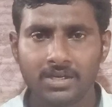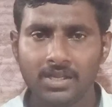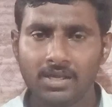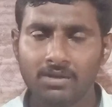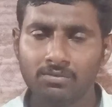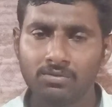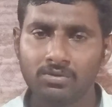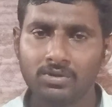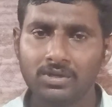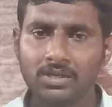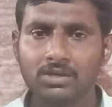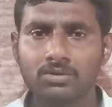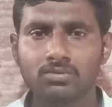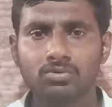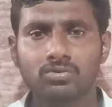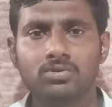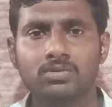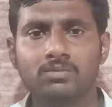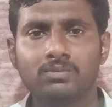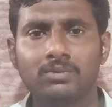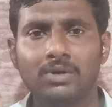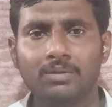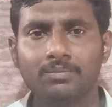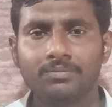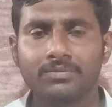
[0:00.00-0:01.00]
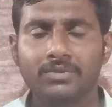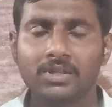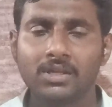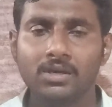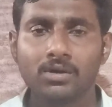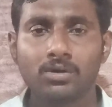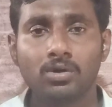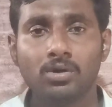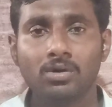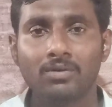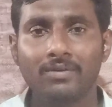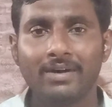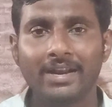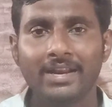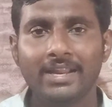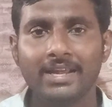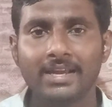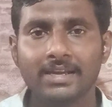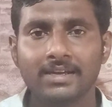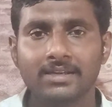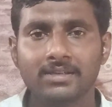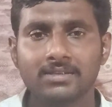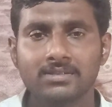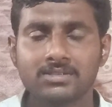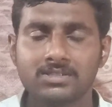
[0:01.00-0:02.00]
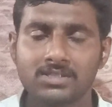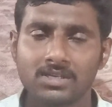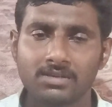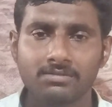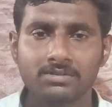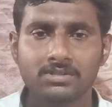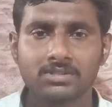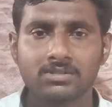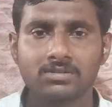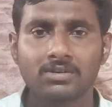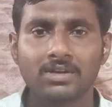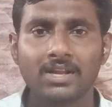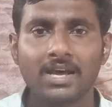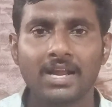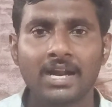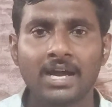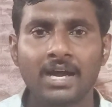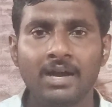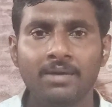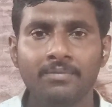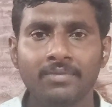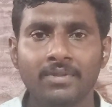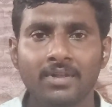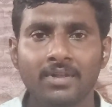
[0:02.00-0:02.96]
నీవు నీ కుటుంబం యహోవానే సేవిస్తున్నారా